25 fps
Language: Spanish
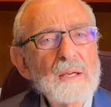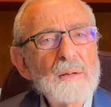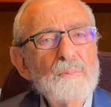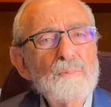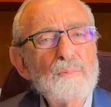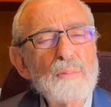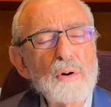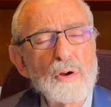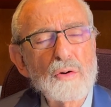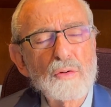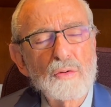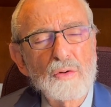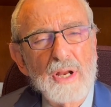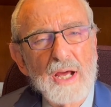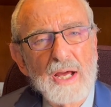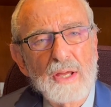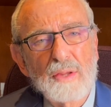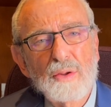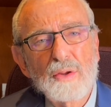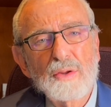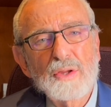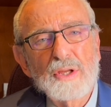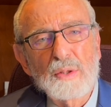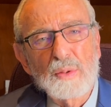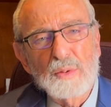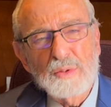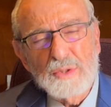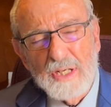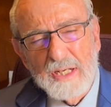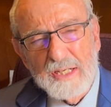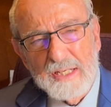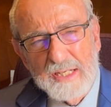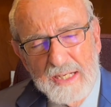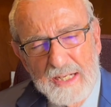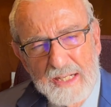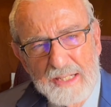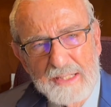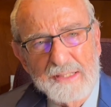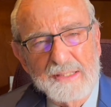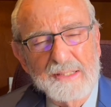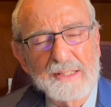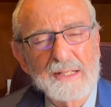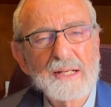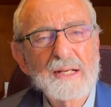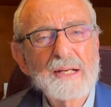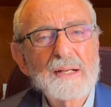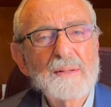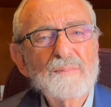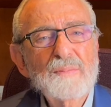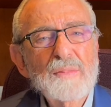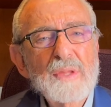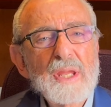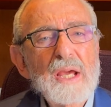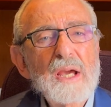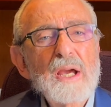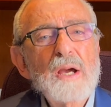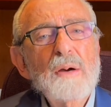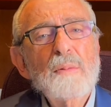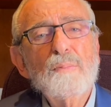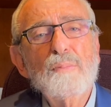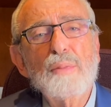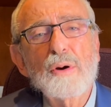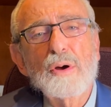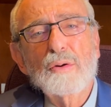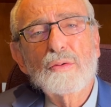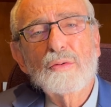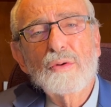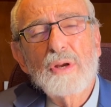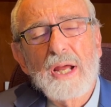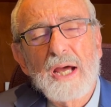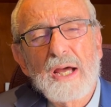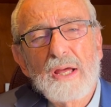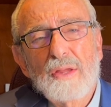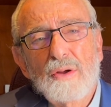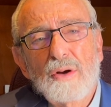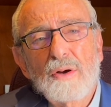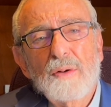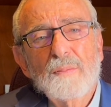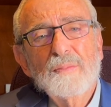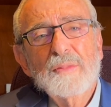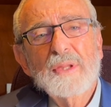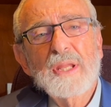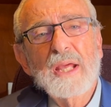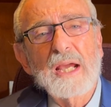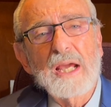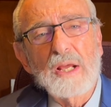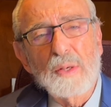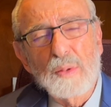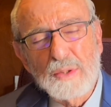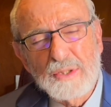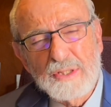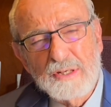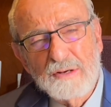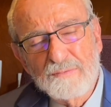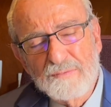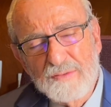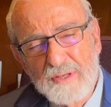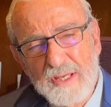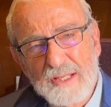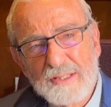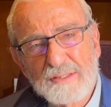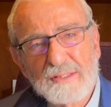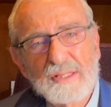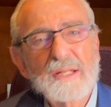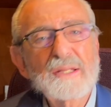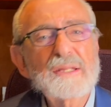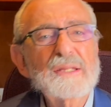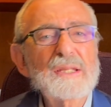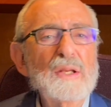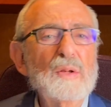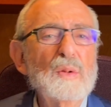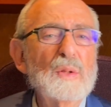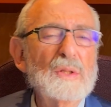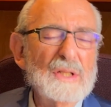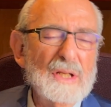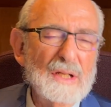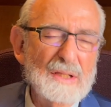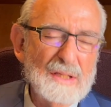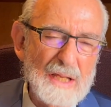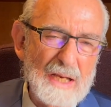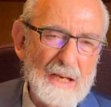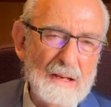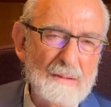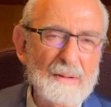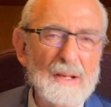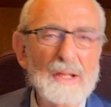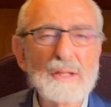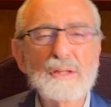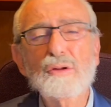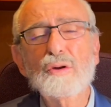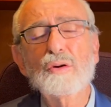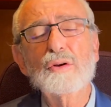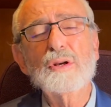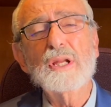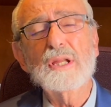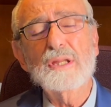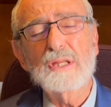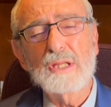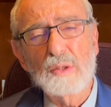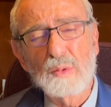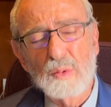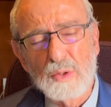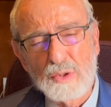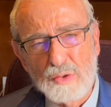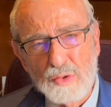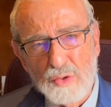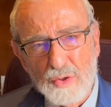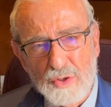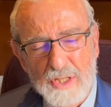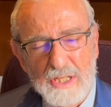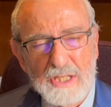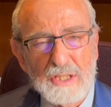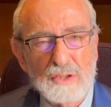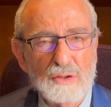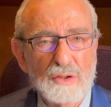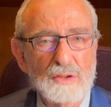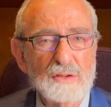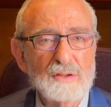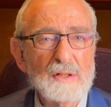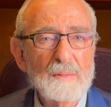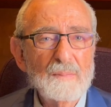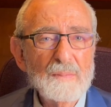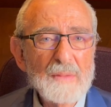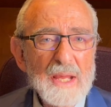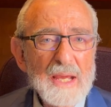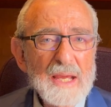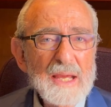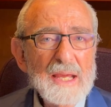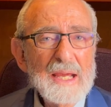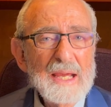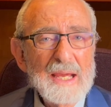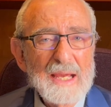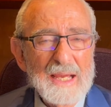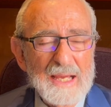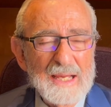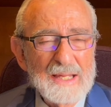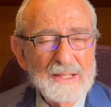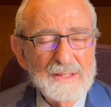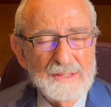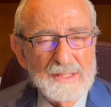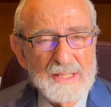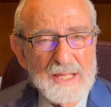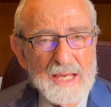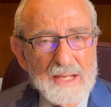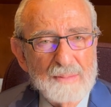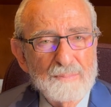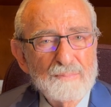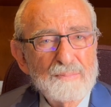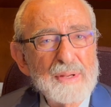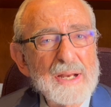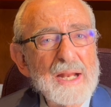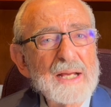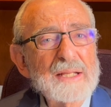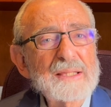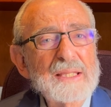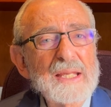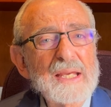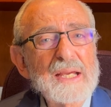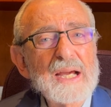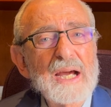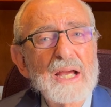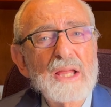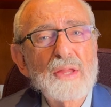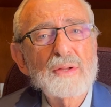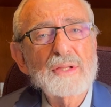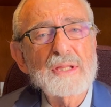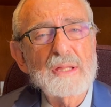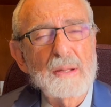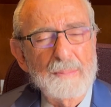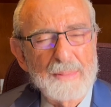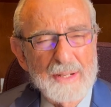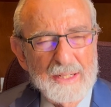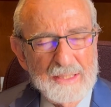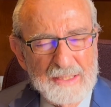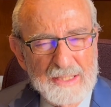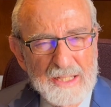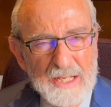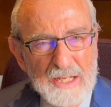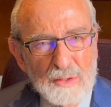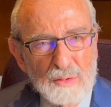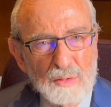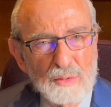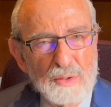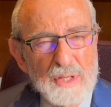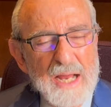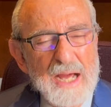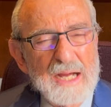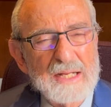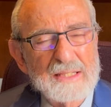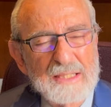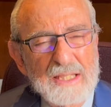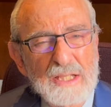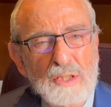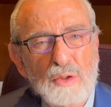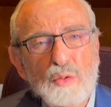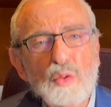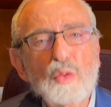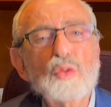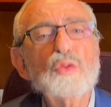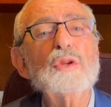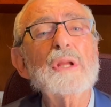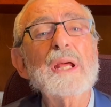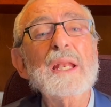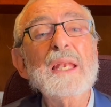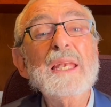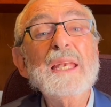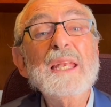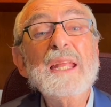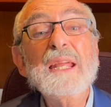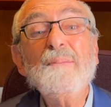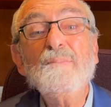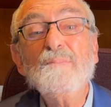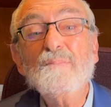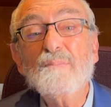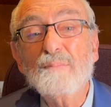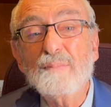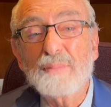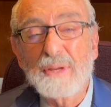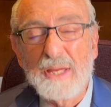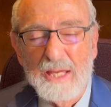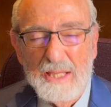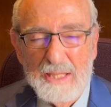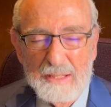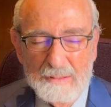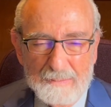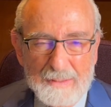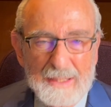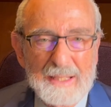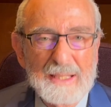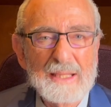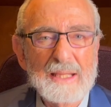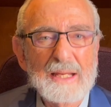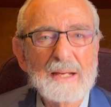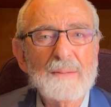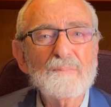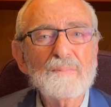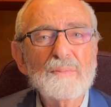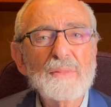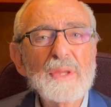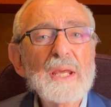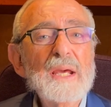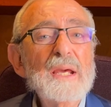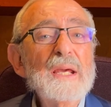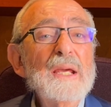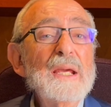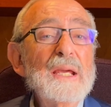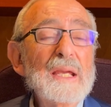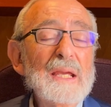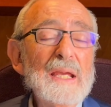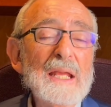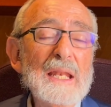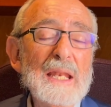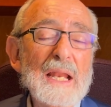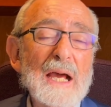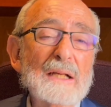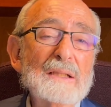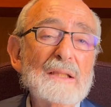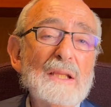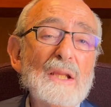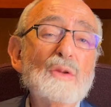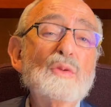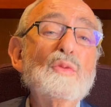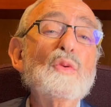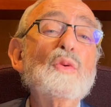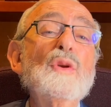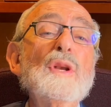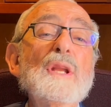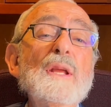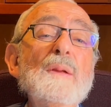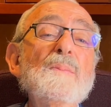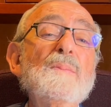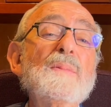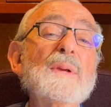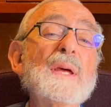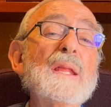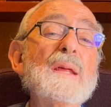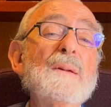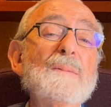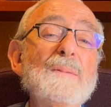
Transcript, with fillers: por un lado, de nuestra creencia, por un lado, de que nuestras fiestas y nuestras celebraciones y nuestros ritos eh, sean practicados a partir de una actitud limpia de vida, y la actitud limpia de